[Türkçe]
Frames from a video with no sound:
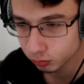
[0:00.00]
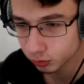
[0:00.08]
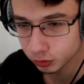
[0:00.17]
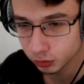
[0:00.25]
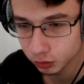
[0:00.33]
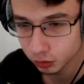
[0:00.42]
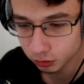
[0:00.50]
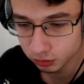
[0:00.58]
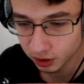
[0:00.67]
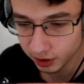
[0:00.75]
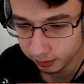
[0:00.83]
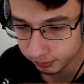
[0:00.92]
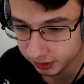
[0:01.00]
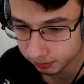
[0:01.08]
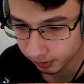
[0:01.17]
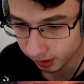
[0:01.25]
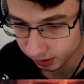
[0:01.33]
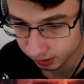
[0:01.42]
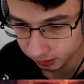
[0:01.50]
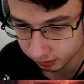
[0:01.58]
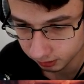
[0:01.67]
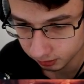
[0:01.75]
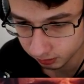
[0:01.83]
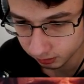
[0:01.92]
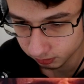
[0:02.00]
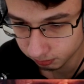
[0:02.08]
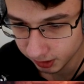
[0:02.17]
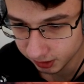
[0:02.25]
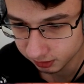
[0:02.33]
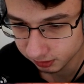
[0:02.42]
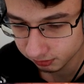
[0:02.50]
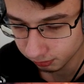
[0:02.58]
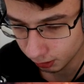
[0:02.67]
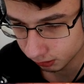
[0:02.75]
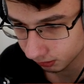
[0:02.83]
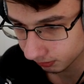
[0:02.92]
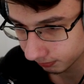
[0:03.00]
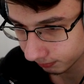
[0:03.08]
Bunun göz olduğundan eminim yani. Penis. Wow.